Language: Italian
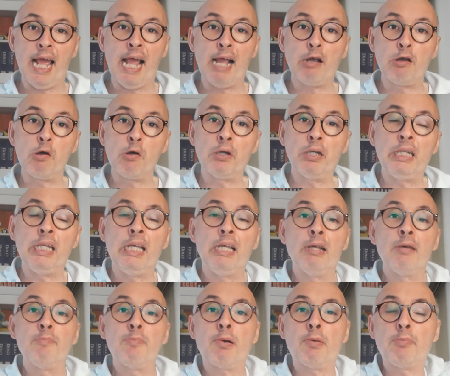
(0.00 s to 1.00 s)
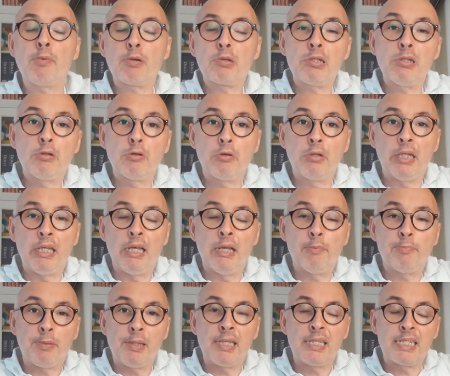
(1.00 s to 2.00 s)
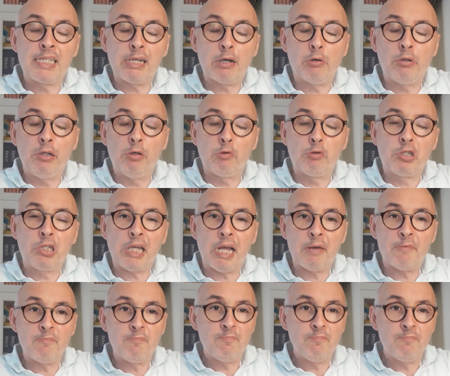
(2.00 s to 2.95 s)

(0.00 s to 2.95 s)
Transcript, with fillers: Ecco il proposito, il pensiero di Lucia.